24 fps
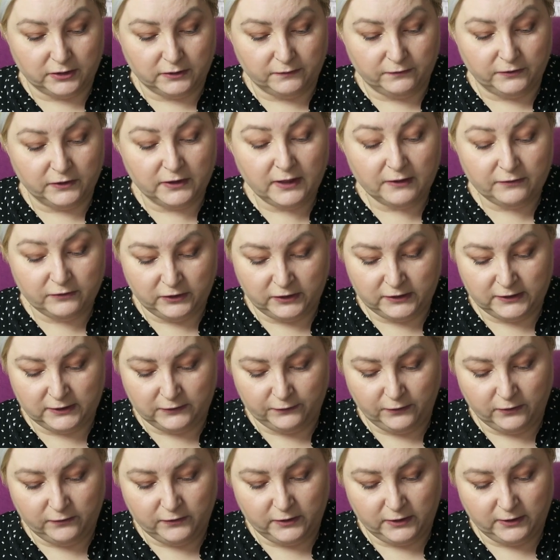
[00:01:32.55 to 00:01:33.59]

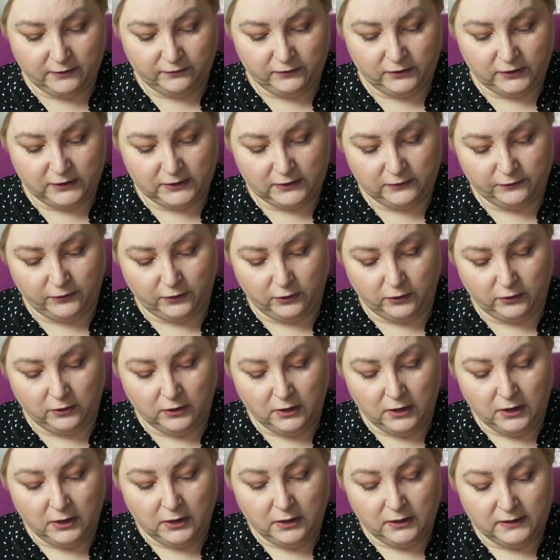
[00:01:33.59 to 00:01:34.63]
wydawnictwo, wydawnictwo
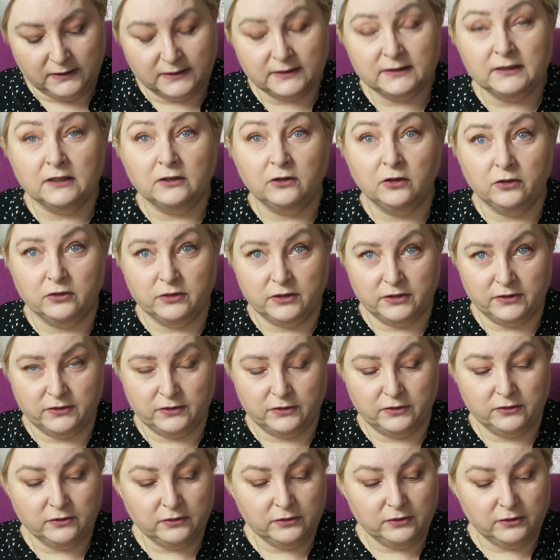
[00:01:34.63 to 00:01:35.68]
Znak
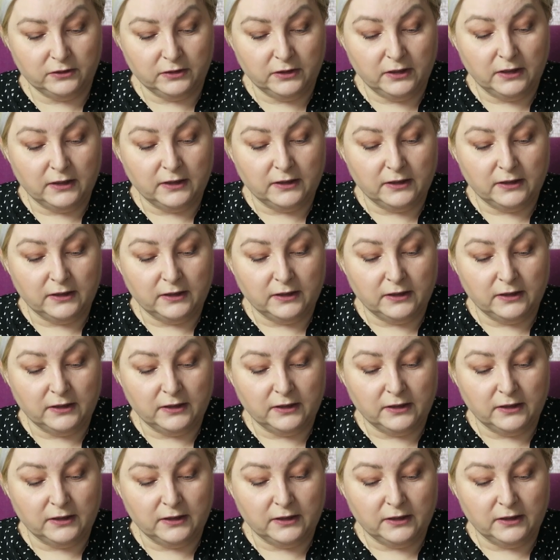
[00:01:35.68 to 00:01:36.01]
Horyzont,